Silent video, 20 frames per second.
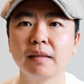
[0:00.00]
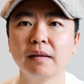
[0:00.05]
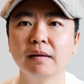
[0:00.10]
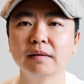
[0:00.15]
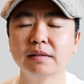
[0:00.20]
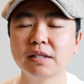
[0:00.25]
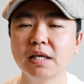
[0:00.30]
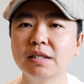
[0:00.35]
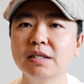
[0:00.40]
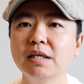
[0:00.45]

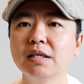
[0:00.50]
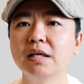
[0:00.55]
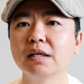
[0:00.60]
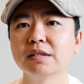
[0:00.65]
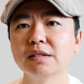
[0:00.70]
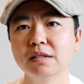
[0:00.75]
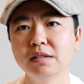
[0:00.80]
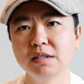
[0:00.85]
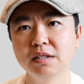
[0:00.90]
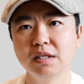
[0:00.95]
在现场
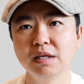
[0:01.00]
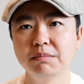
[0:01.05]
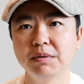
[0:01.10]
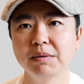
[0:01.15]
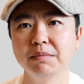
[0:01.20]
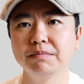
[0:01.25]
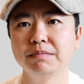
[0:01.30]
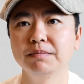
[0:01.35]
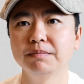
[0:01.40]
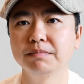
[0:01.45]
自己也
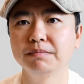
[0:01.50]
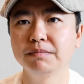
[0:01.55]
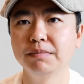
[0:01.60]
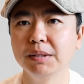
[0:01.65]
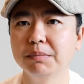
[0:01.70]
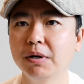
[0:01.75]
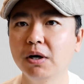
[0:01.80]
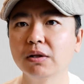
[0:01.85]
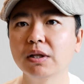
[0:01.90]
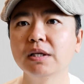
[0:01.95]
被被
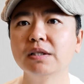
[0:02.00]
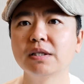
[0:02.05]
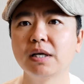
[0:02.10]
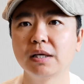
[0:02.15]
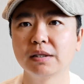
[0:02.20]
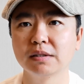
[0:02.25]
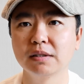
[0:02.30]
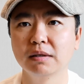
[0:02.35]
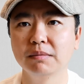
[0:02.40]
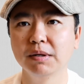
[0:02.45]
炮弹炸
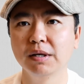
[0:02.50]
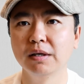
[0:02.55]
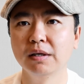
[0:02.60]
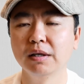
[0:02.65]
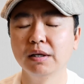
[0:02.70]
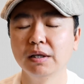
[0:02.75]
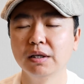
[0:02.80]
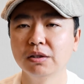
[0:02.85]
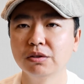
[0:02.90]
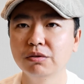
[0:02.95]
死了嘛？
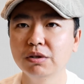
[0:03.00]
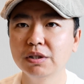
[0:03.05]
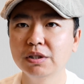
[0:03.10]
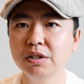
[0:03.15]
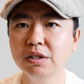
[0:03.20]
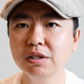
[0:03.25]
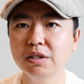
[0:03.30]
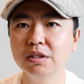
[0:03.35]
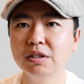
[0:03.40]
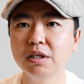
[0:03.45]
所以
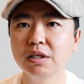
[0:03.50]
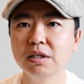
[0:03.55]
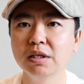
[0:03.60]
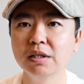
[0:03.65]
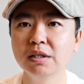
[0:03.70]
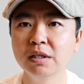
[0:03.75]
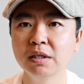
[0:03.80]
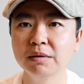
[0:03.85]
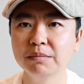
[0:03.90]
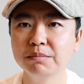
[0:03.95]
这些
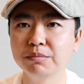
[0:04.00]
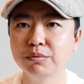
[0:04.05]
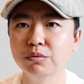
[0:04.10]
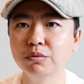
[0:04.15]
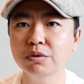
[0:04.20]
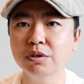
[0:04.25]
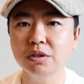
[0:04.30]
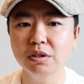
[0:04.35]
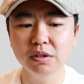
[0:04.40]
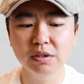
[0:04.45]
人呢，不
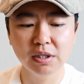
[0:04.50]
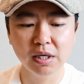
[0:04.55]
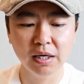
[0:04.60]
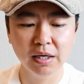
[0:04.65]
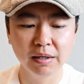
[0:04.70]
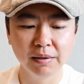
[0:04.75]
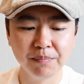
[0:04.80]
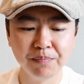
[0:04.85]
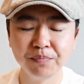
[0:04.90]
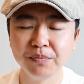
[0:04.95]
是
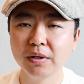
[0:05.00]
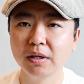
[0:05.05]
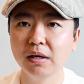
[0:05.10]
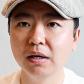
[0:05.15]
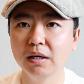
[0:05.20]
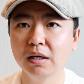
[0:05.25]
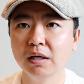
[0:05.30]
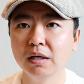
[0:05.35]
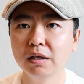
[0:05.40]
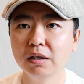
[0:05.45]
在
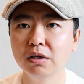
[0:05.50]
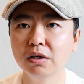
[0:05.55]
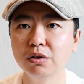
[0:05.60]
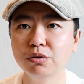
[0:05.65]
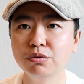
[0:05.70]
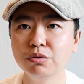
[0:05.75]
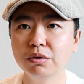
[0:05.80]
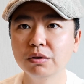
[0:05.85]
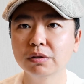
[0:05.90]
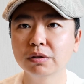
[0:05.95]
啊俄
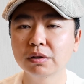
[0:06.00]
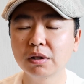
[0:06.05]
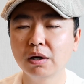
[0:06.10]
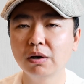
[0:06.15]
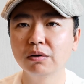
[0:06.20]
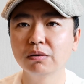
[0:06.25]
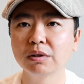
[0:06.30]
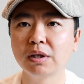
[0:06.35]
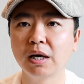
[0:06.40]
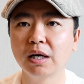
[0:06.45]
军
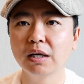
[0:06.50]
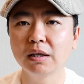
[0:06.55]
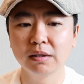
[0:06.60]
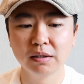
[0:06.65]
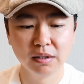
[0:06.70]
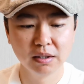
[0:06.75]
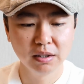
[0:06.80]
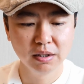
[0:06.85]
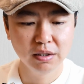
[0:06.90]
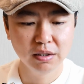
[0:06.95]
到达
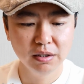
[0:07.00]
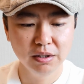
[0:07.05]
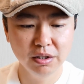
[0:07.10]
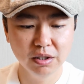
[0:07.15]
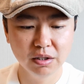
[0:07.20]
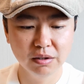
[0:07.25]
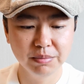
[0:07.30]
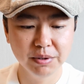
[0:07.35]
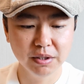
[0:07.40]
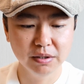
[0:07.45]
伊
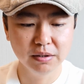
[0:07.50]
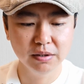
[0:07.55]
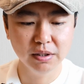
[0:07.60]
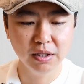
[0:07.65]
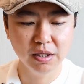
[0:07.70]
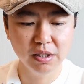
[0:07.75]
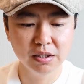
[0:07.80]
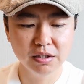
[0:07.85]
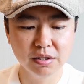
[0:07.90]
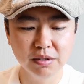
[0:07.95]
尔平
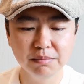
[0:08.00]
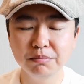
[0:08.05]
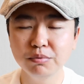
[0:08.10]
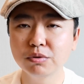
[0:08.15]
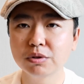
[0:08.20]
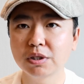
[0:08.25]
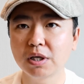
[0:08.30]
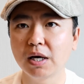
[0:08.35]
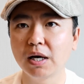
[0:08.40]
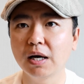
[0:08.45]
以及布
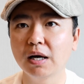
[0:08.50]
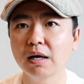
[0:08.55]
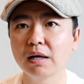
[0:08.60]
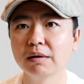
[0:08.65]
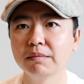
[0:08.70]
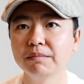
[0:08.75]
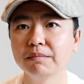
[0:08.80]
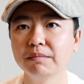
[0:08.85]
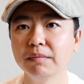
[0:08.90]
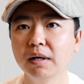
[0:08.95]
查
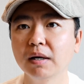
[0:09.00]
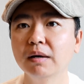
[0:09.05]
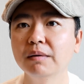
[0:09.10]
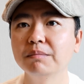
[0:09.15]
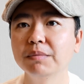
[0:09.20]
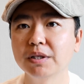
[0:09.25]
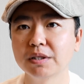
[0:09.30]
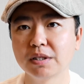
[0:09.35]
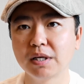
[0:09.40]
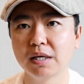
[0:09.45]
啊
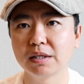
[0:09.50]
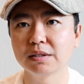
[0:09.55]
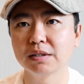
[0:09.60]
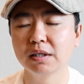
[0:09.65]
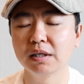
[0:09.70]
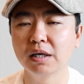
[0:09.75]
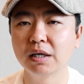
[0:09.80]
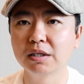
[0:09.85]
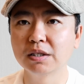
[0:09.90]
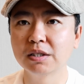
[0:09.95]
被杀死，的，
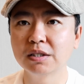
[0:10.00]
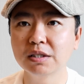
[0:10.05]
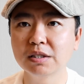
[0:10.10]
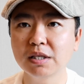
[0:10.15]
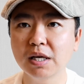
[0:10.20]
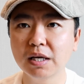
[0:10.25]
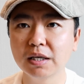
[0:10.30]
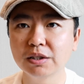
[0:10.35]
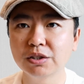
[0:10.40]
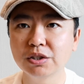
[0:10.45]
而是
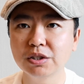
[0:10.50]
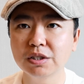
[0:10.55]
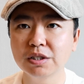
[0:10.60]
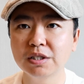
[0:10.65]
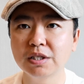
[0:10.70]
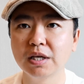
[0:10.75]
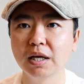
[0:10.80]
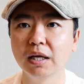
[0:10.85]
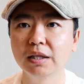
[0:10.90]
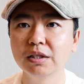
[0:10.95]
在之
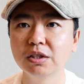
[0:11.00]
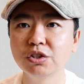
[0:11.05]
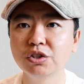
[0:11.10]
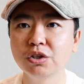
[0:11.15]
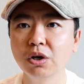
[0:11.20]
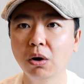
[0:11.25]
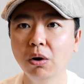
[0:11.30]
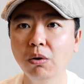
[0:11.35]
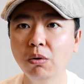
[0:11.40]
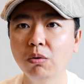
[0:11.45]
前的
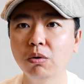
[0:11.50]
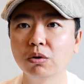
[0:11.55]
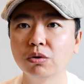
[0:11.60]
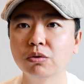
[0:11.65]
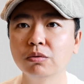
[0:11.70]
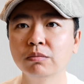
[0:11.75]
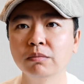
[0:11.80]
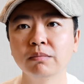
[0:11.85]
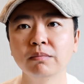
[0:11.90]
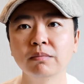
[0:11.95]
交火中